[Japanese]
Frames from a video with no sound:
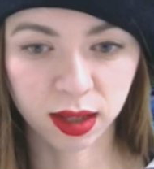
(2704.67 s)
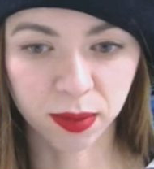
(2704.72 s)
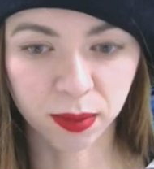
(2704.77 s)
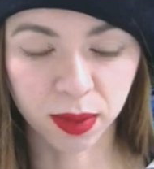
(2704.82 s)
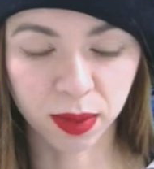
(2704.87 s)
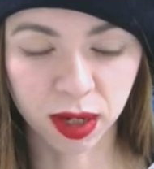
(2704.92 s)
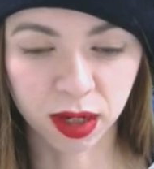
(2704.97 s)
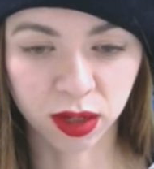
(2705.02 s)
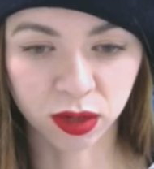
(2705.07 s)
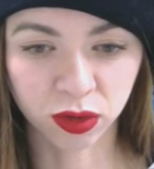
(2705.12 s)
う
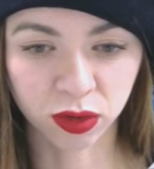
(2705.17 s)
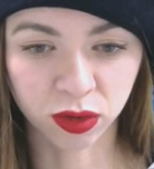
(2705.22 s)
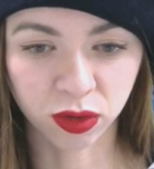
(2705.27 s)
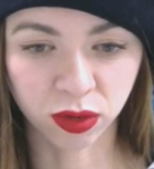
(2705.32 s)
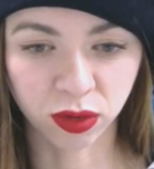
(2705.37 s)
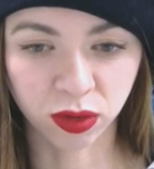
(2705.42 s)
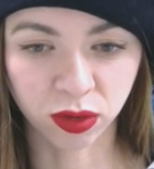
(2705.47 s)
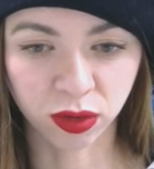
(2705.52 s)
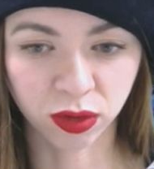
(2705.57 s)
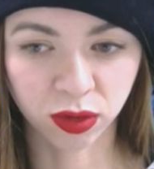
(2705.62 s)
マイナス
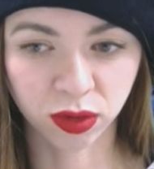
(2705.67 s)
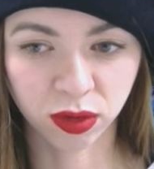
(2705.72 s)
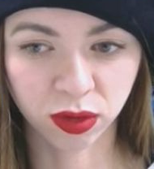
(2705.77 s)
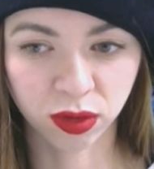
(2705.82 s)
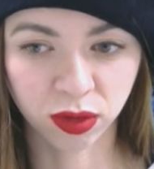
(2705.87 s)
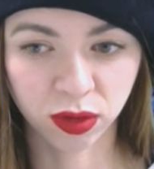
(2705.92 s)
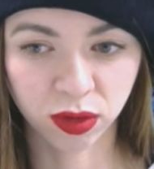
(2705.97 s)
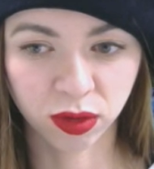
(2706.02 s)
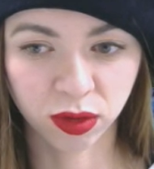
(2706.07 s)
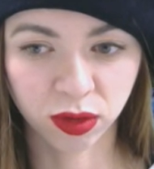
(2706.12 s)

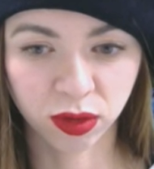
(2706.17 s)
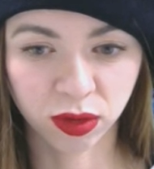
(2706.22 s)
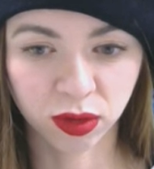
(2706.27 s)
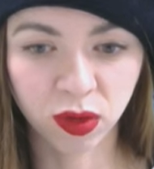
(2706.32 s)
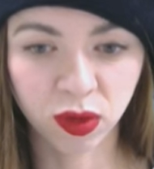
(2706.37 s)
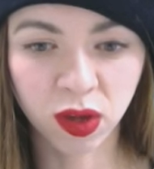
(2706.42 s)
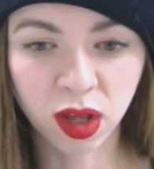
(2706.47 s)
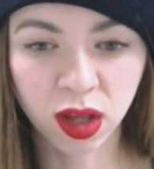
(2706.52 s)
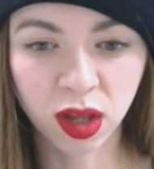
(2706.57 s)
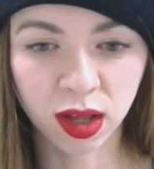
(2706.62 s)

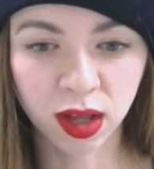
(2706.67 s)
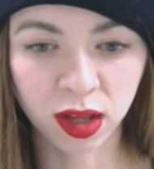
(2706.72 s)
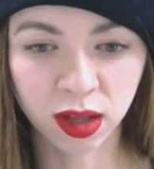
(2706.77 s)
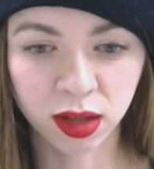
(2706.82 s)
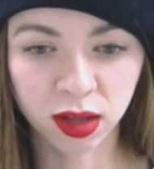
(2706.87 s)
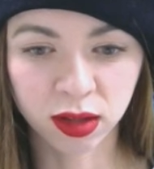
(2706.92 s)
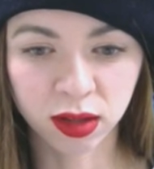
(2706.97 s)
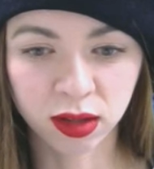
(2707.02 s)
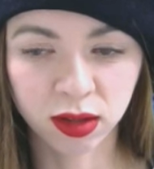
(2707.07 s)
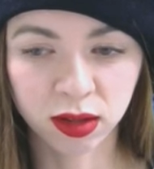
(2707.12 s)
うぅ
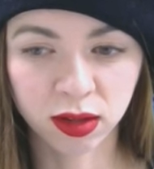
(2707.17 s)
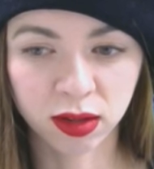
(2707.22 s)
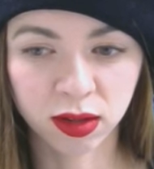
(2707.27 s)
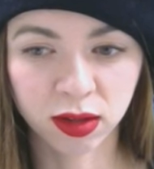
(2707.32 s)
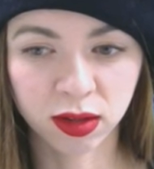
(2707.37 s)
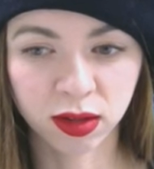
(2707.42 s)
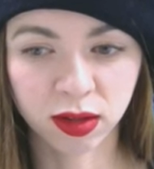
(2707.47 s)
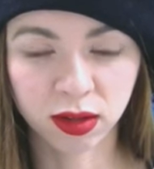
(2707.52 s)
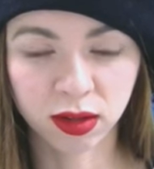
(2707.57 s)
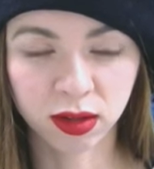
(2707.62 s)

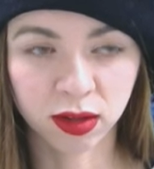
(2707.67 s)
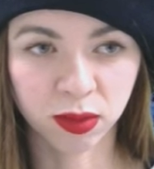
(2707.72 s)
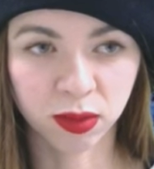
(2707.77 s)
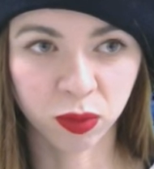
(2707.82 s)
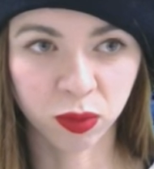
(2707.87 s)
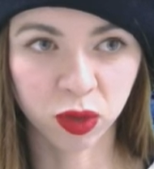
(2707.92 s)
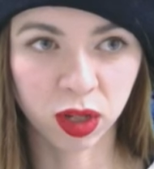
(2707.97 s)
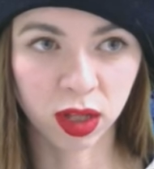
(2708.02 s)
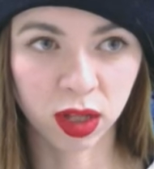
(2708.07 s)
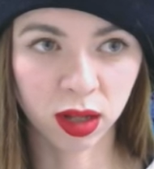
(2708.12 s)

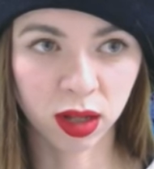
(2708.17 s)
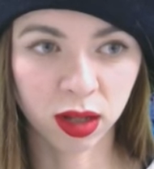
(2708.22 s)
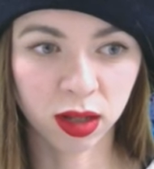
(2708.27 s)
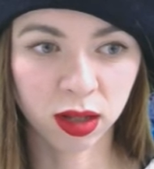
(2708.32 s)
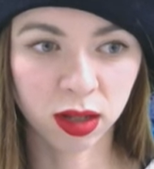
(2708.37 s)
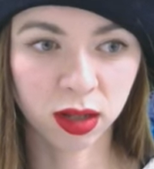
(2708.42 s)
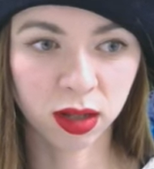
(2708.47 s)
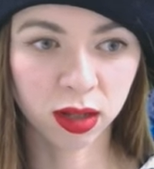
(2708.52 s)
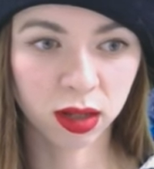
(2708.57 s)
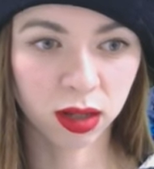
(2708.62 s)
無理だ
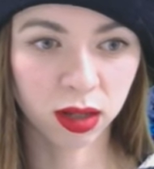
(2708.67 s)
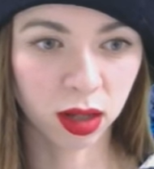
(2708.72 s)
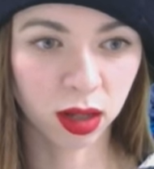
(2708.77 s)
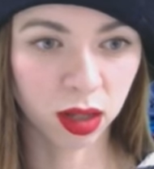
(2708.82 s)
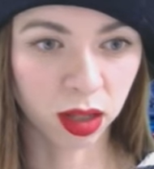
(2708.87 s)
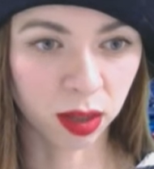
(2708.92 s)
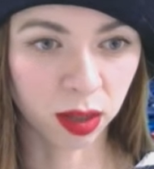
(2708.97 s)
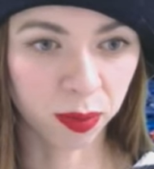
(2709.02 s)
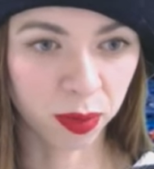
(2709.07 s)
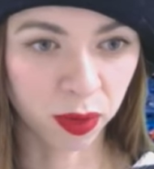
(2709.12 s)

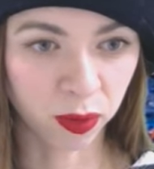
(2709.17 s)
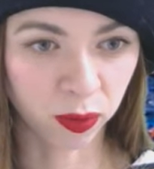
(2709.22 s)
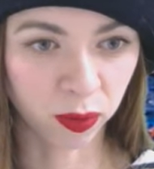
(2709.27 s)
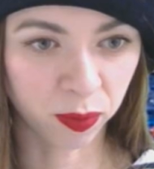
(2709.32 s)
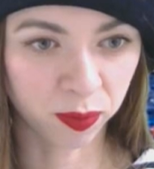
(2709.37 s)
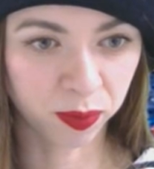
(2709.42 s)
早めを